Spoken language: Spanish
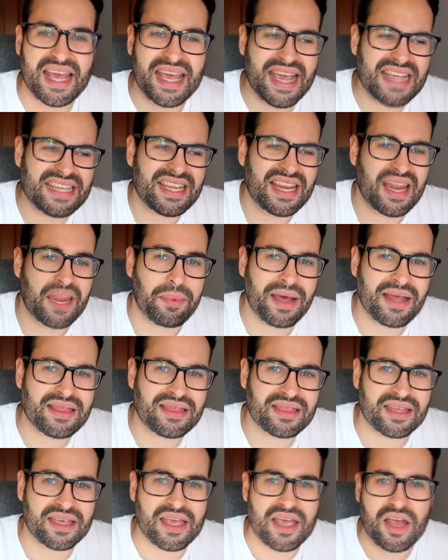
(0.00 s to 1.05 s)
Ese
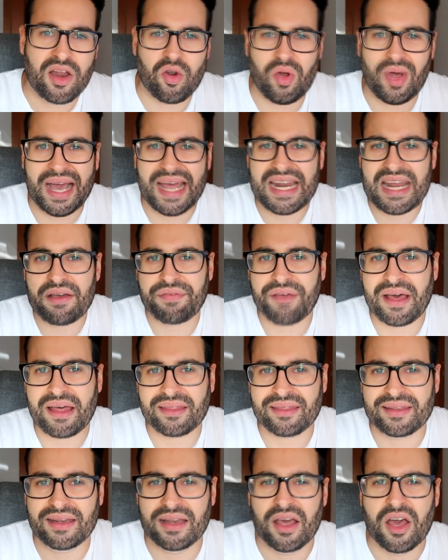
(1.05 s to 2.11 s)
Levante, lo gana
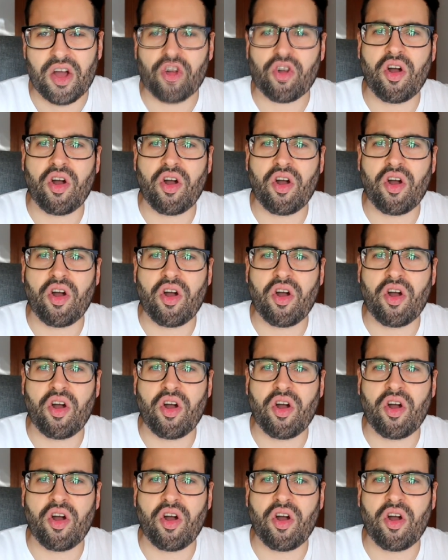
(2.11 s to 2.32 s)
fácil.